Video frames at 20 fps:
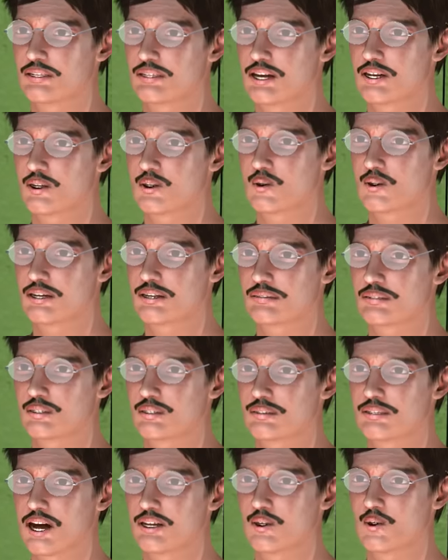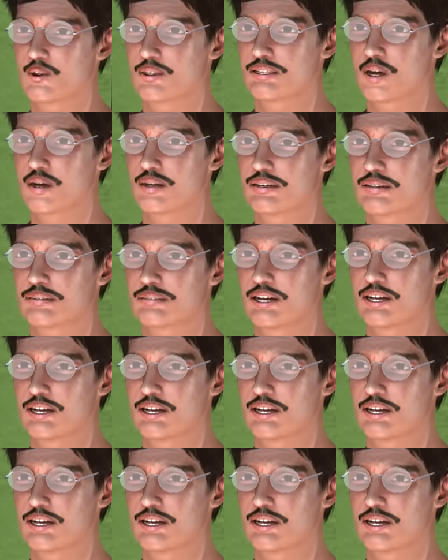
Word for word: మీరు ఎందుకు ఇట్టా అయ్యారో